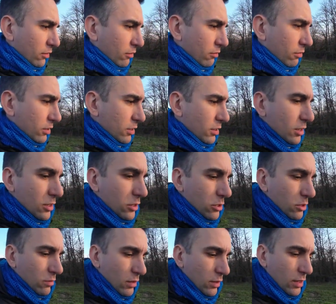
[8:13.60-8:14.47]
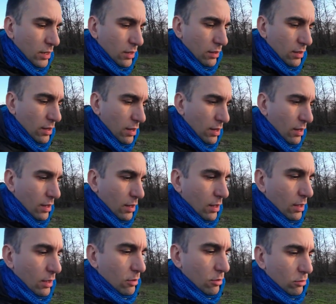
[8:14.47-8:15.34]
quindi se vedete
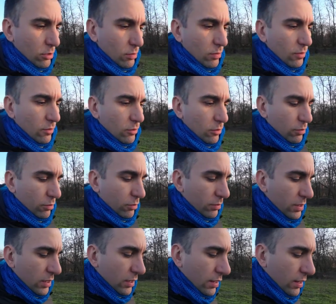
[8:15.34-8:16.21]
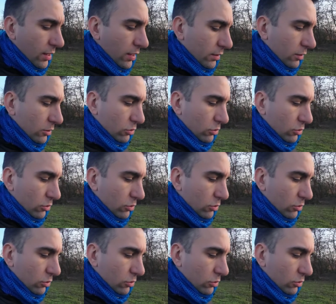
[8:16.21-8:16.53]
gli ultimi video pubblicati